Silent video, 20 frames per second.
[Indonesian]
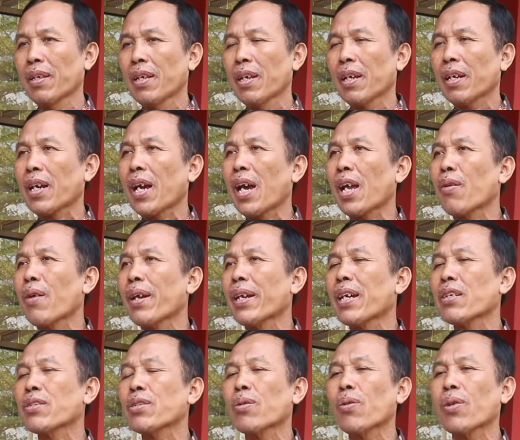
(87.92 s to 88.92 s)
Kalau
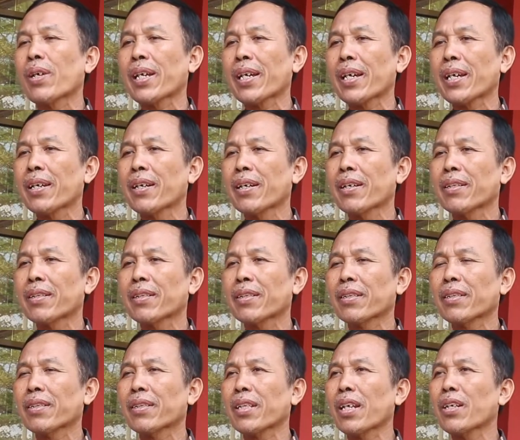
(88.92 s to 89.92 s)
anak soleh
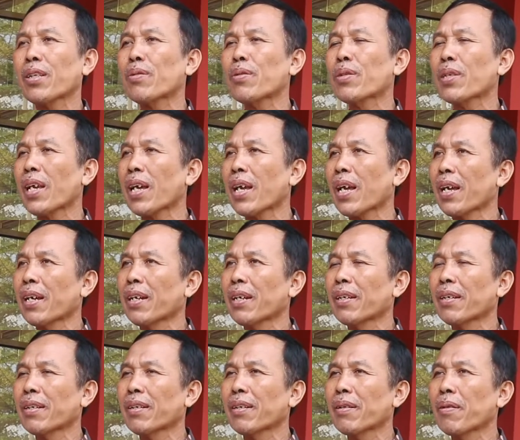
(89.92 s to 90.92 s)
tentunya
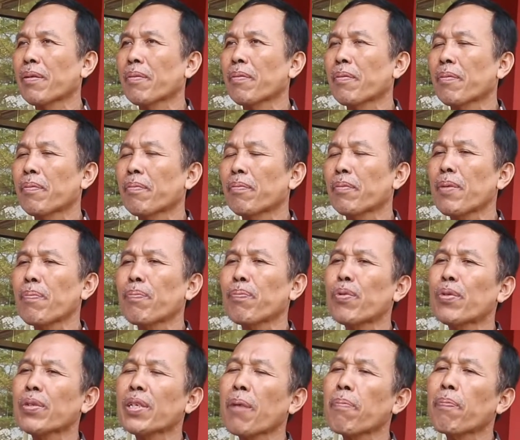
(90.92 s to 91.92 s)

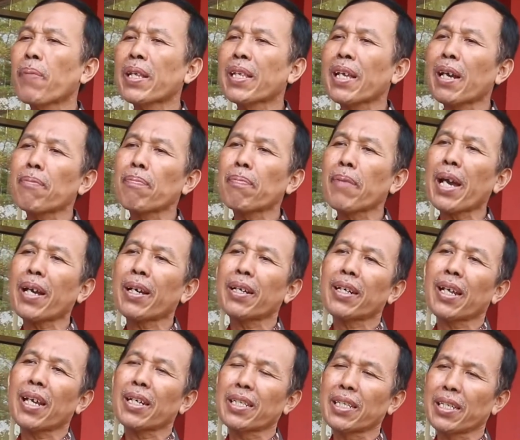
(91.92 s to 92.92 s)
mempunyai banyak
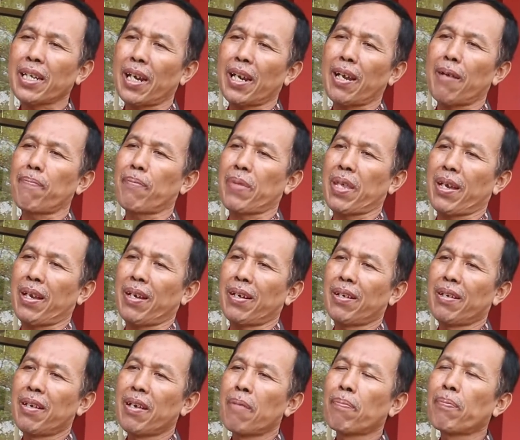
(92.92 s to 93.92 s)
makna di dalamnya
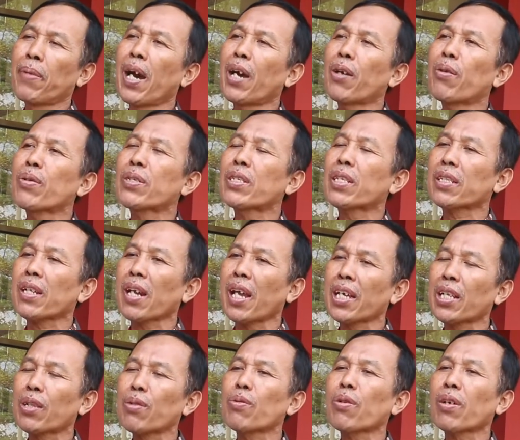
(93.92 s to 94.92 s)
baru setelah
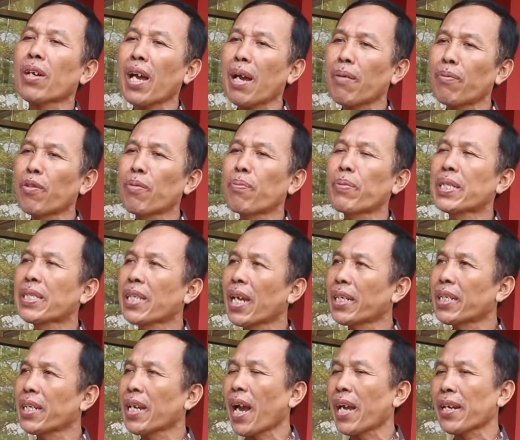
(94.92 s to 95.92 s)
itu kamu
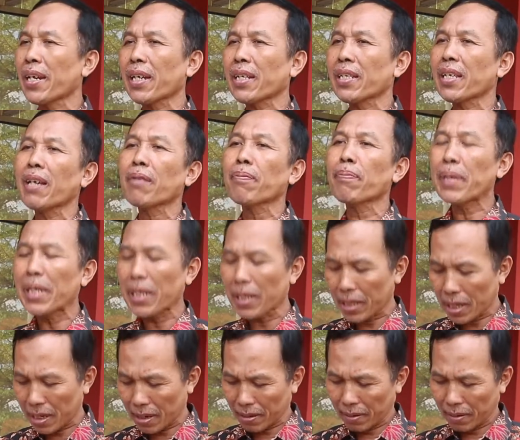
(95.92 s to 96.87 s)
menjadi anak yang pinter.